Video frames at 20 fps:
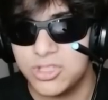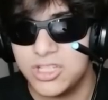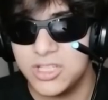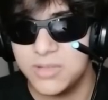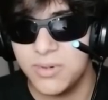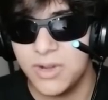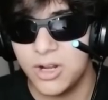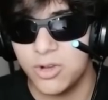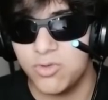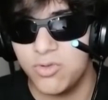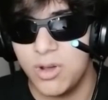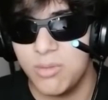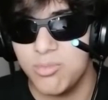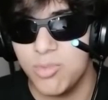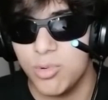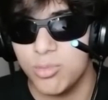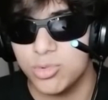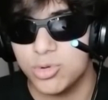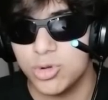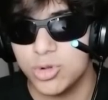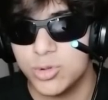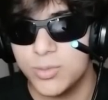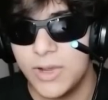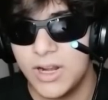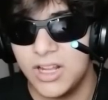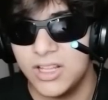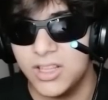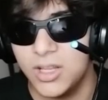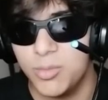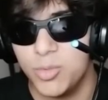Siz bana güvenmiyor musunuz?
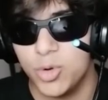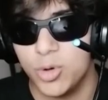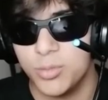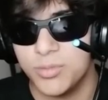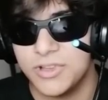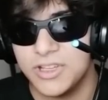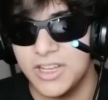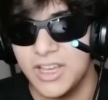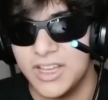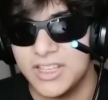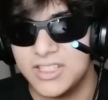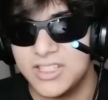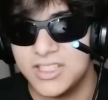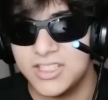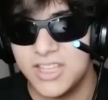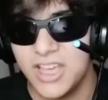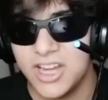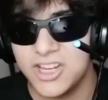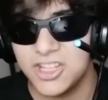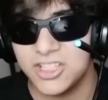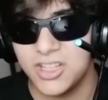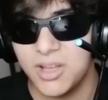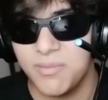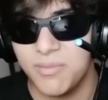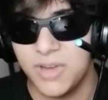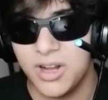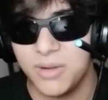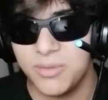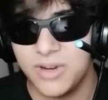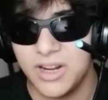Ben anlamıyorum ki ya. Siz
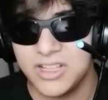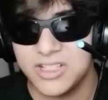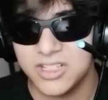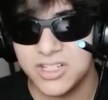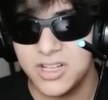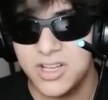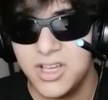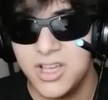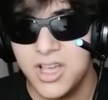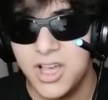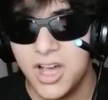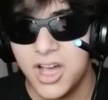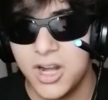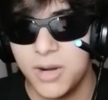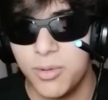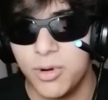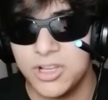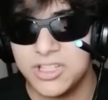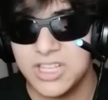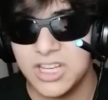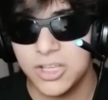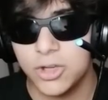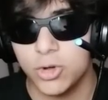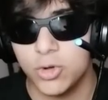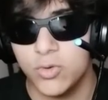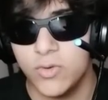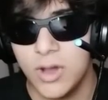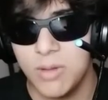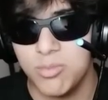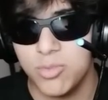gerçekten bana birazcık hani böyle sanki
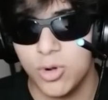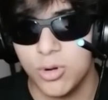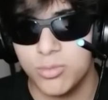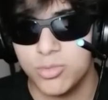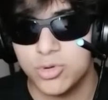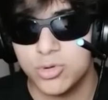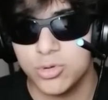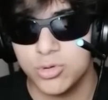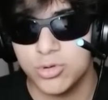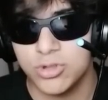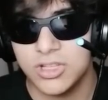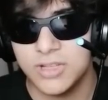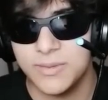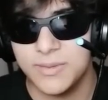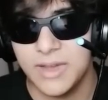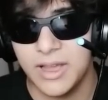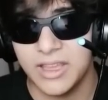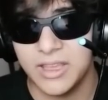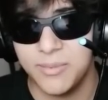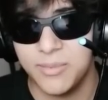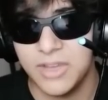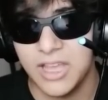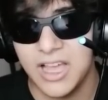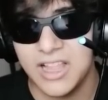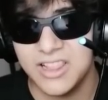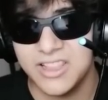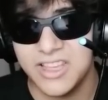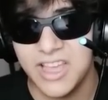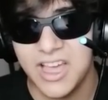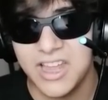Hayır, güvenmiyor gibi
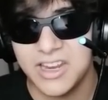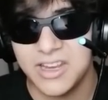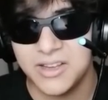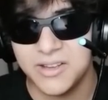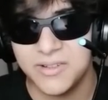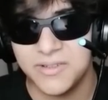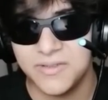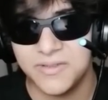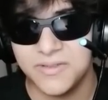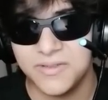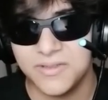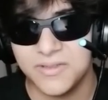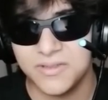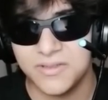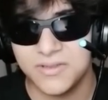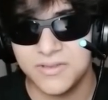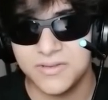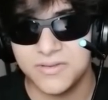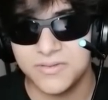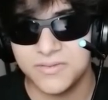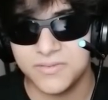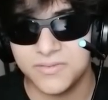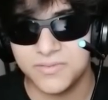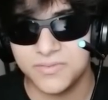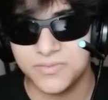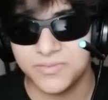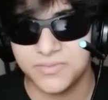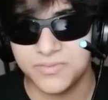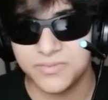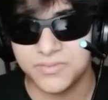geldi yani. Ben gara- garanti
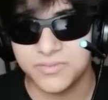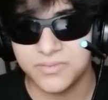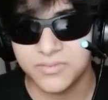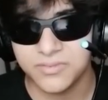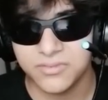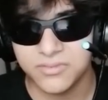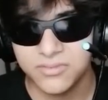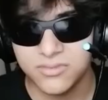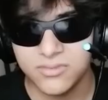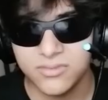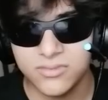açısından diyorum.